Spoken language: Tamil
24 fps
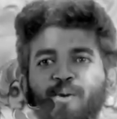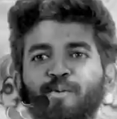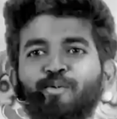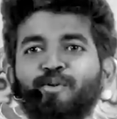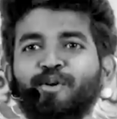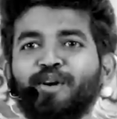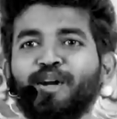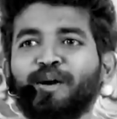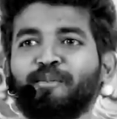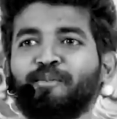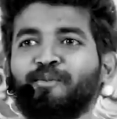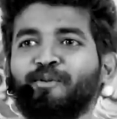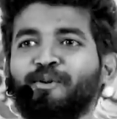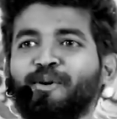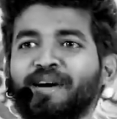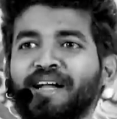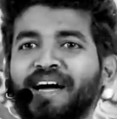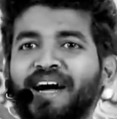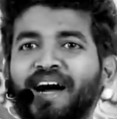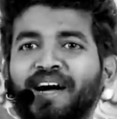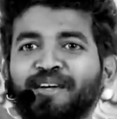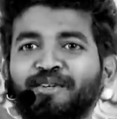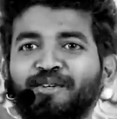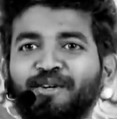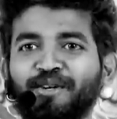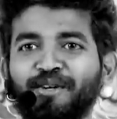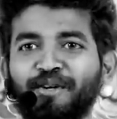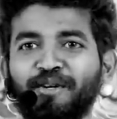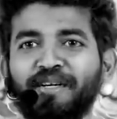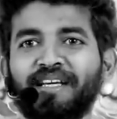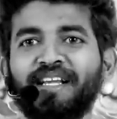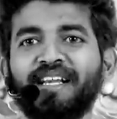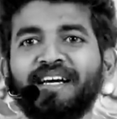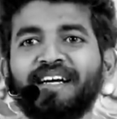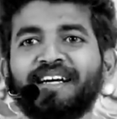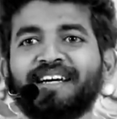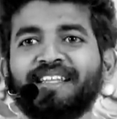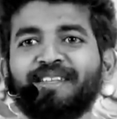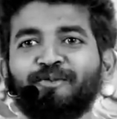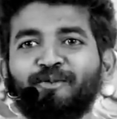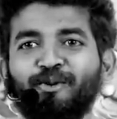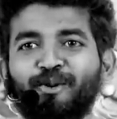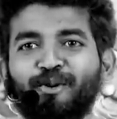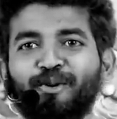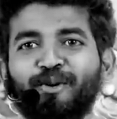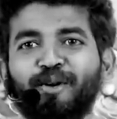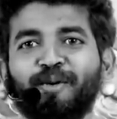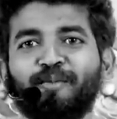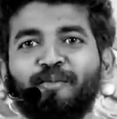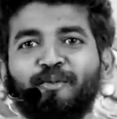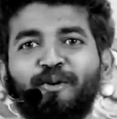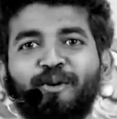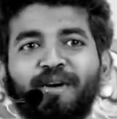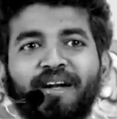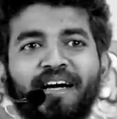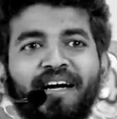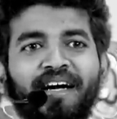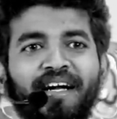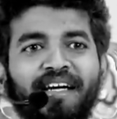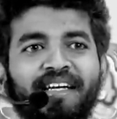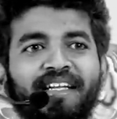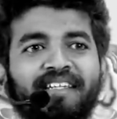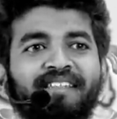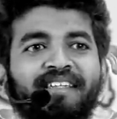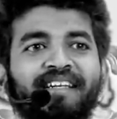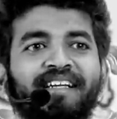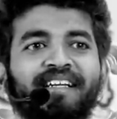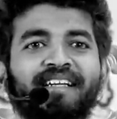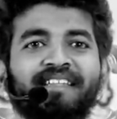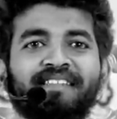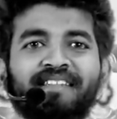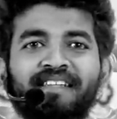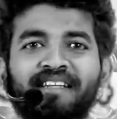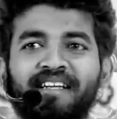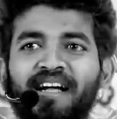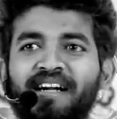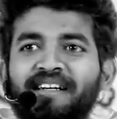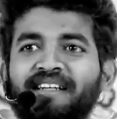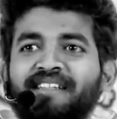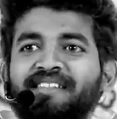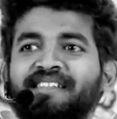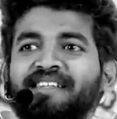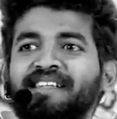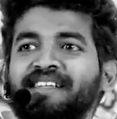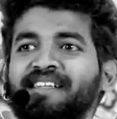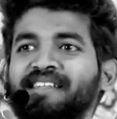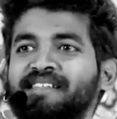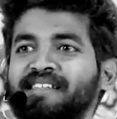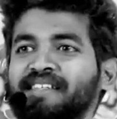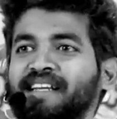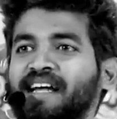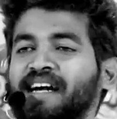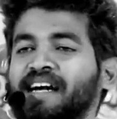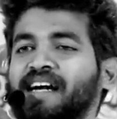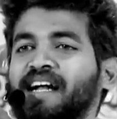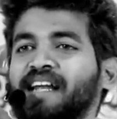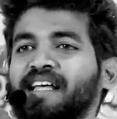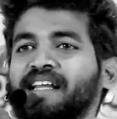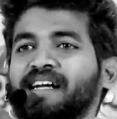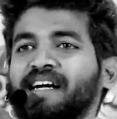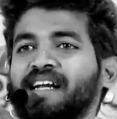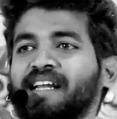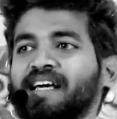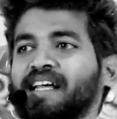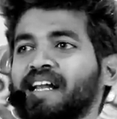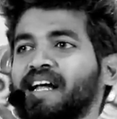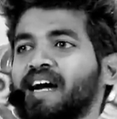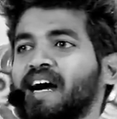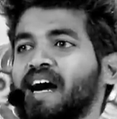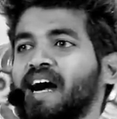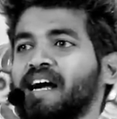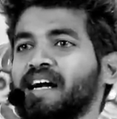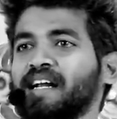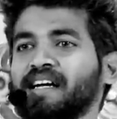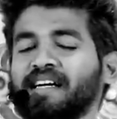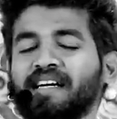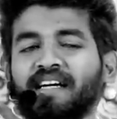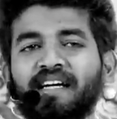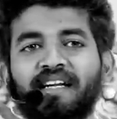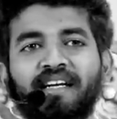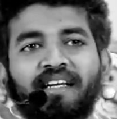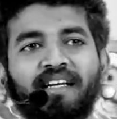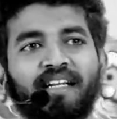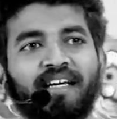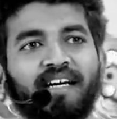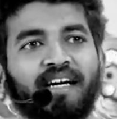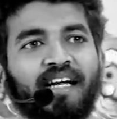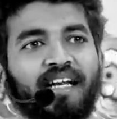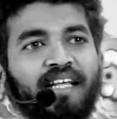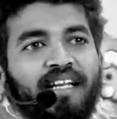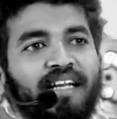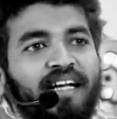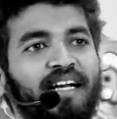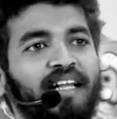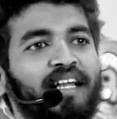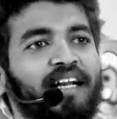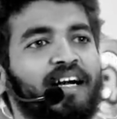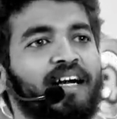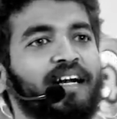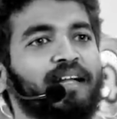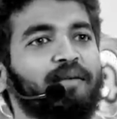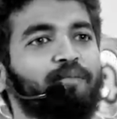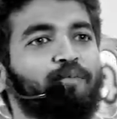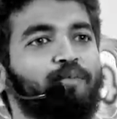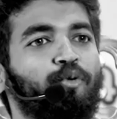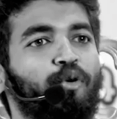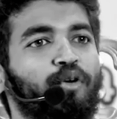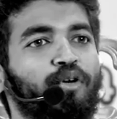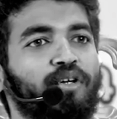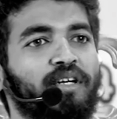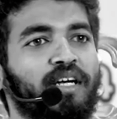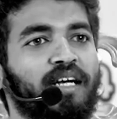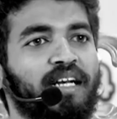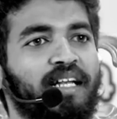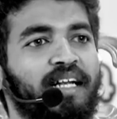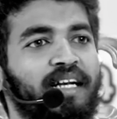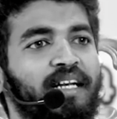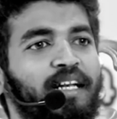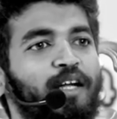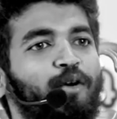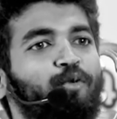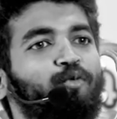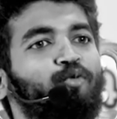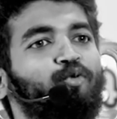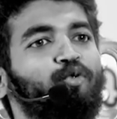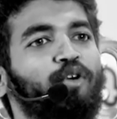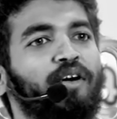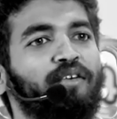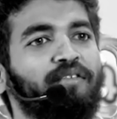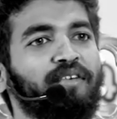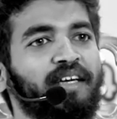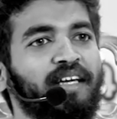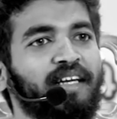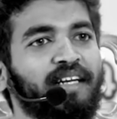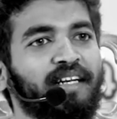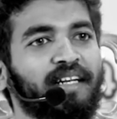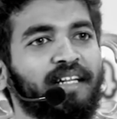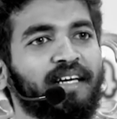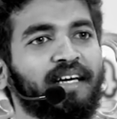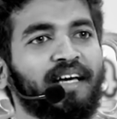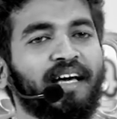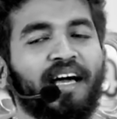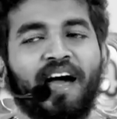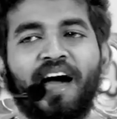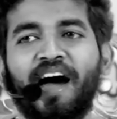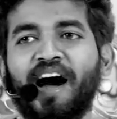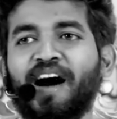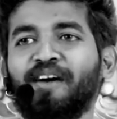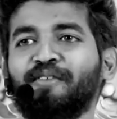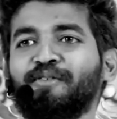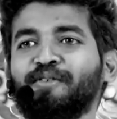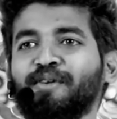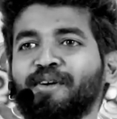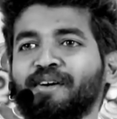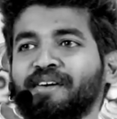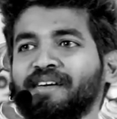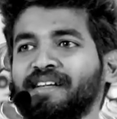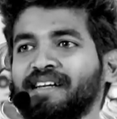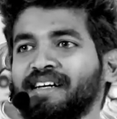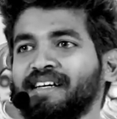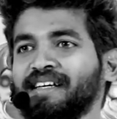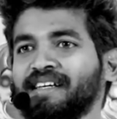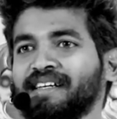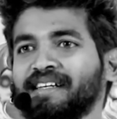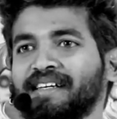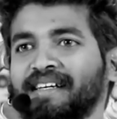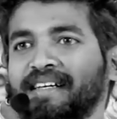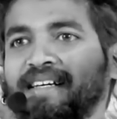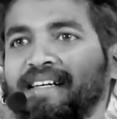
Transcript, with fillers: உள்ளே போனால் ஐயோ இழுக்குது உள்ளுக்குள்ளே போனால் டிசைன் டிசைனா டிசைன் டிசைனா கலர் கலராக அழகு என்ன கலர் கலரான பொருட்கள் என்ன உணவு என்ன அவ்வளோ இருக்குது